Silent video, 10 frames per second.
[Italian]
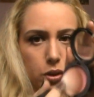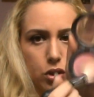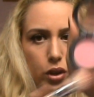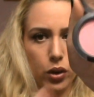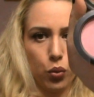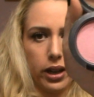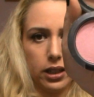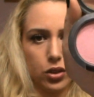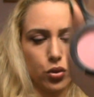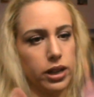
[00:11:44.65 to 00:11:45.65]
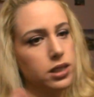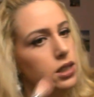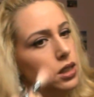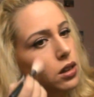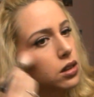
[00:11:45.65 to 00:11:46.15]
Questo è il Well
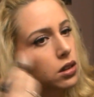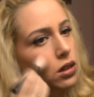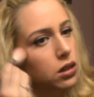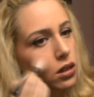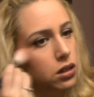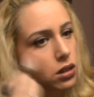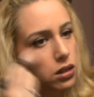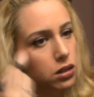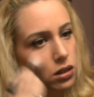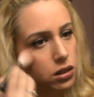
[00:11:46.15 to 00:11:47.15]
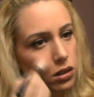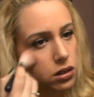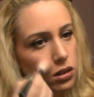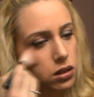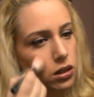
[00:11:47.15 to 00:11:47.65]
Dressed
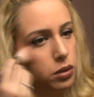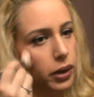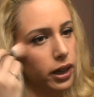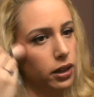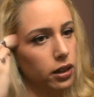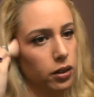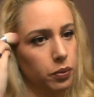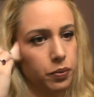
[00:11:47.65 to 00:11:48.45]
di MAC.